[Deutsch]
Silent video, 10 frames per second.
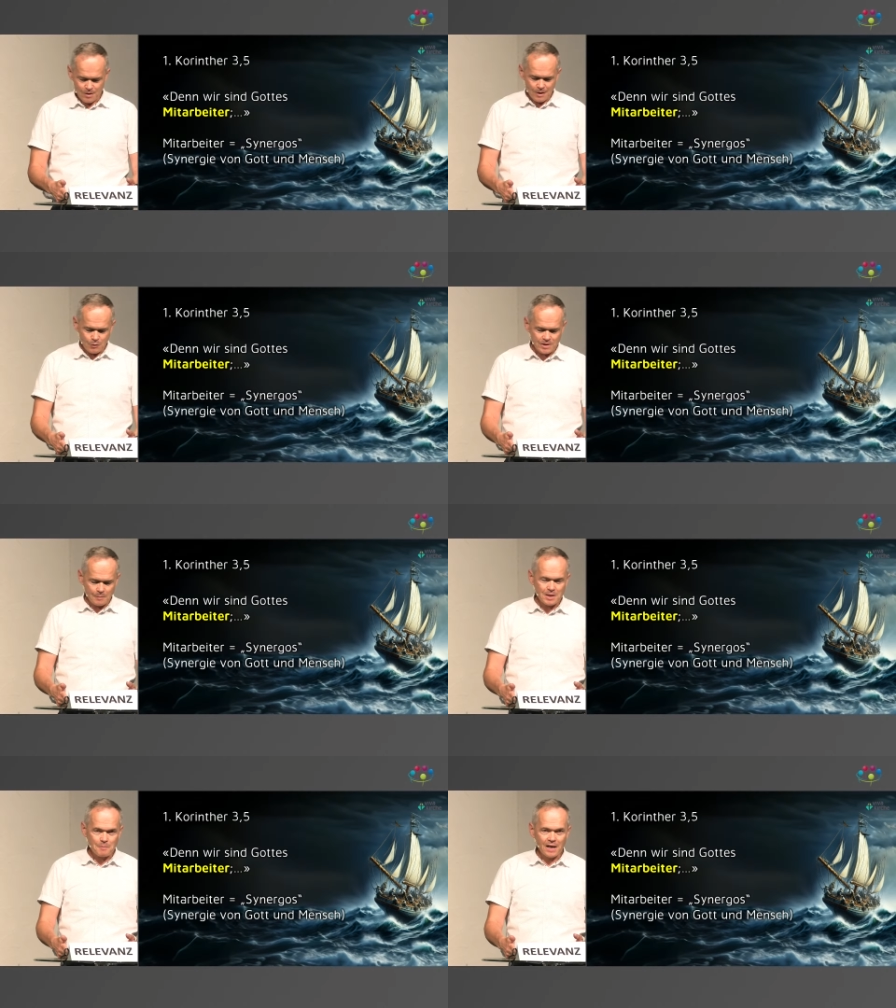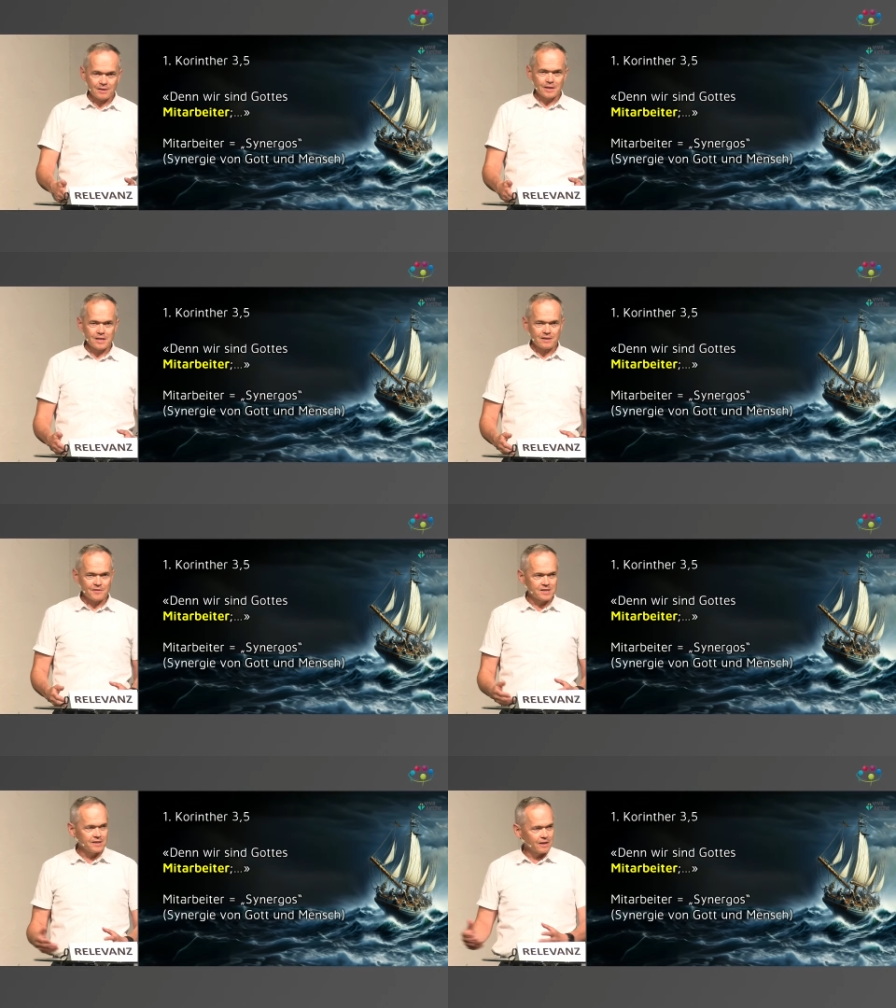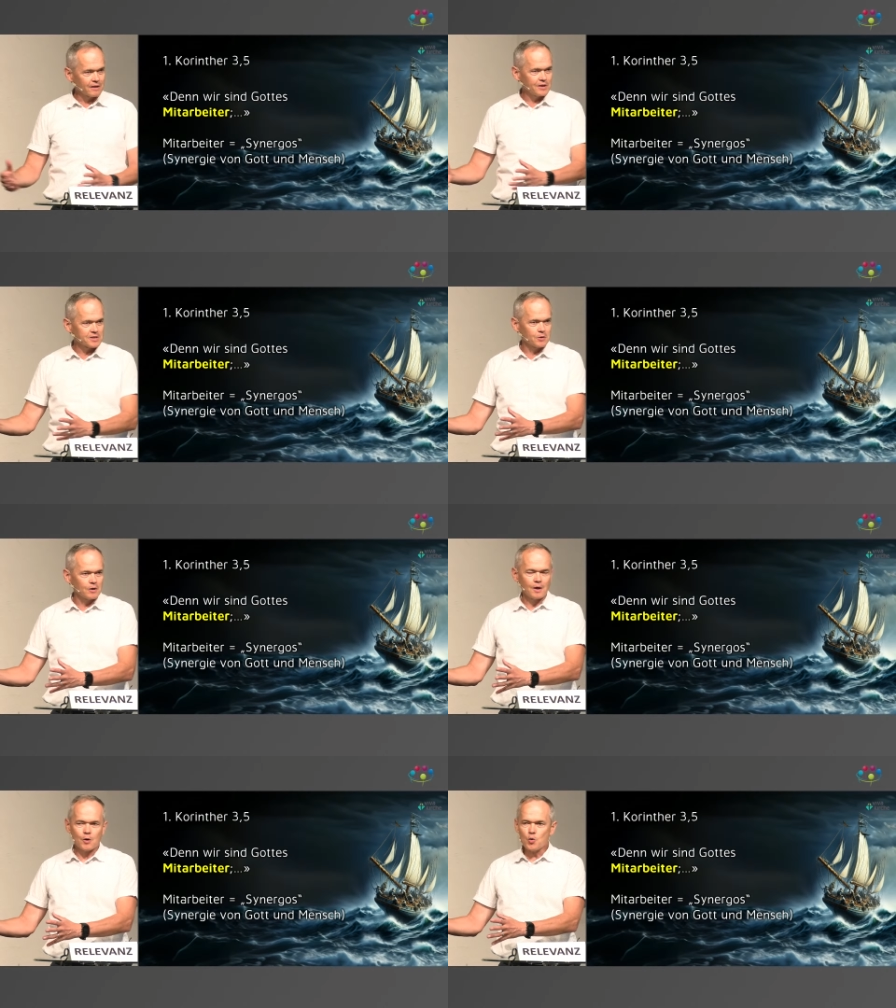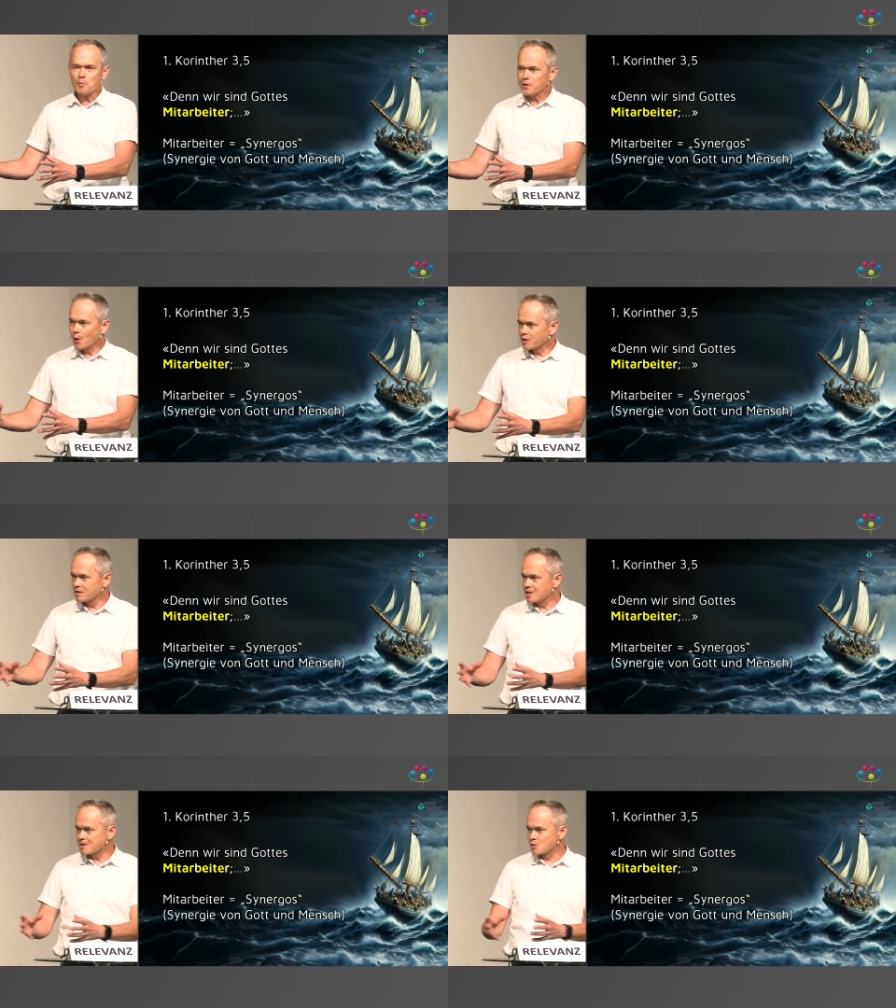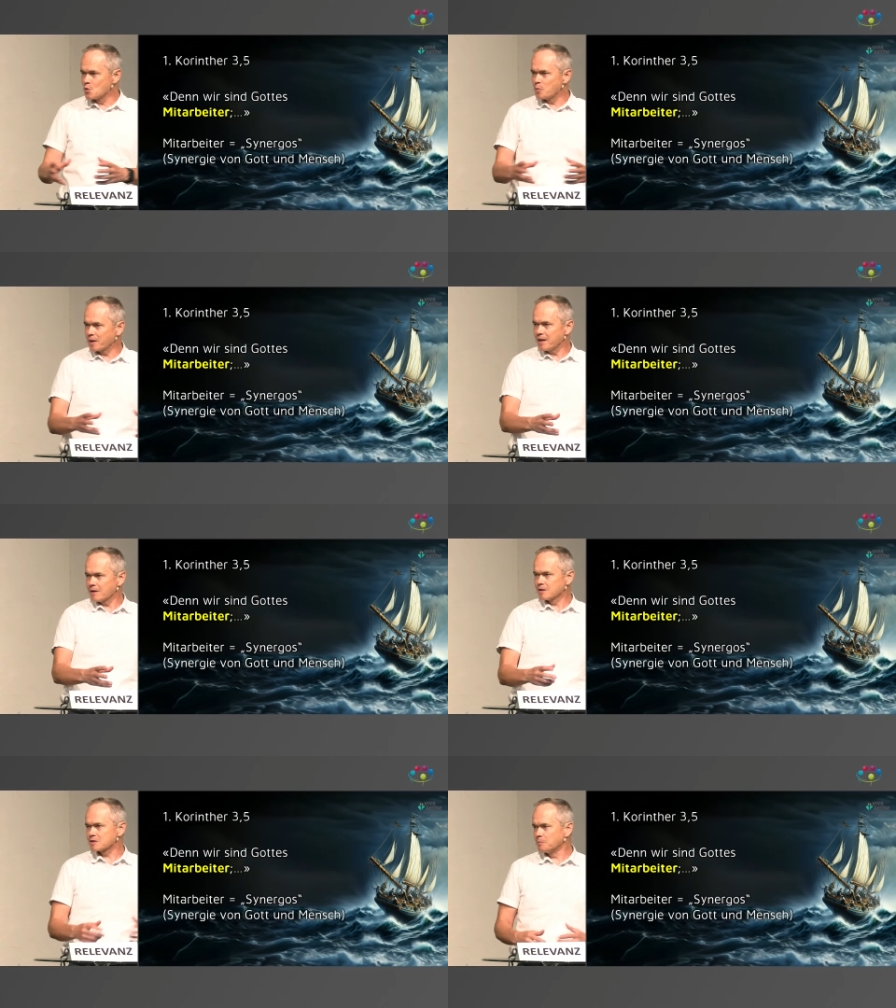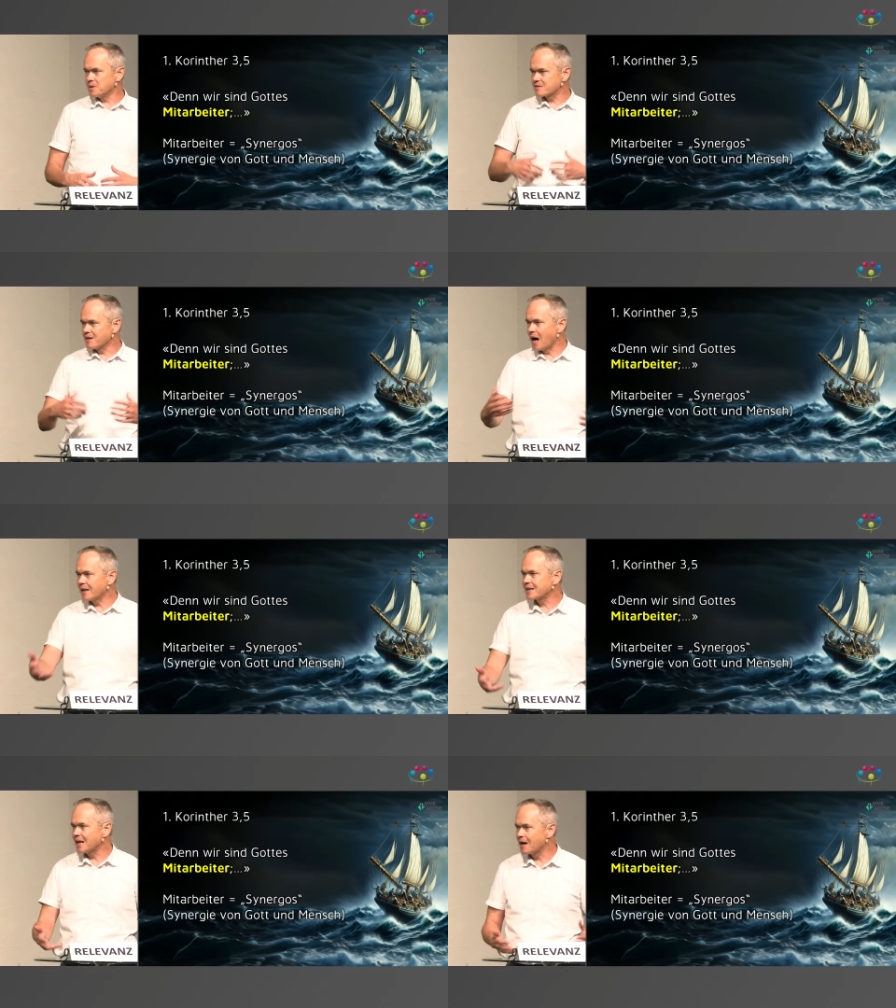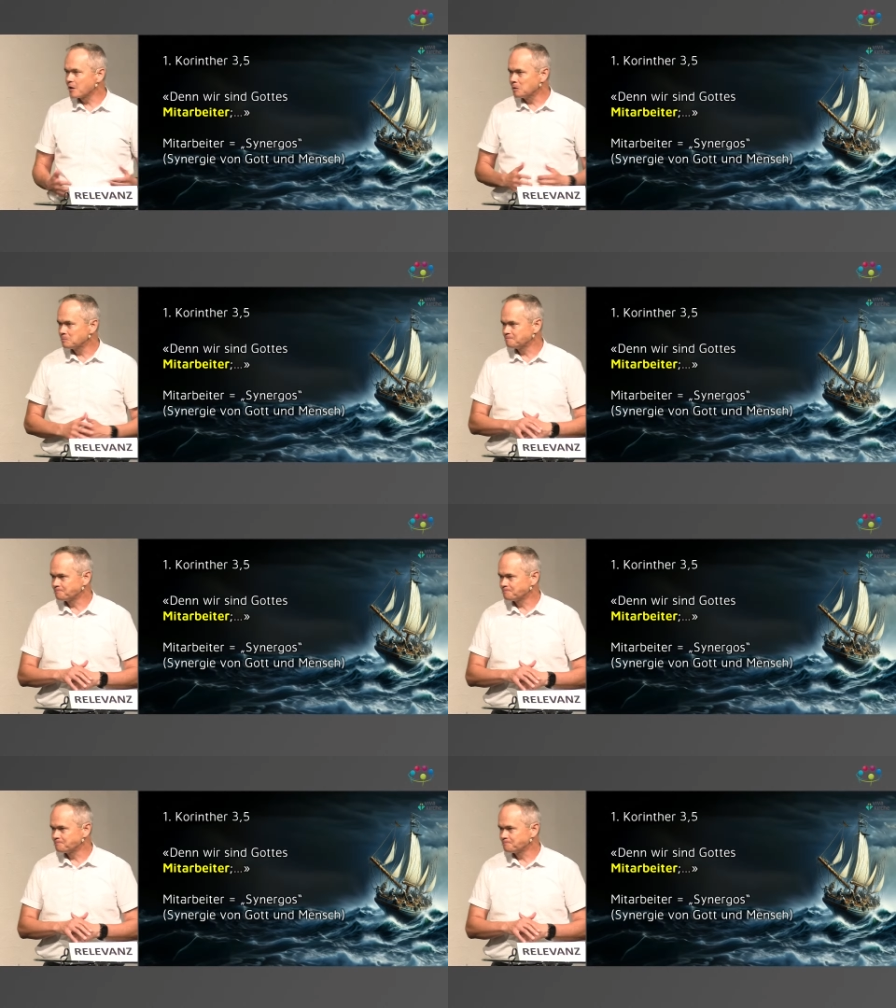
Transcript: Und damit meint er nicht, wir sind irgendwie so unbedeutende Zubringer, so ein bisschen Handlanger,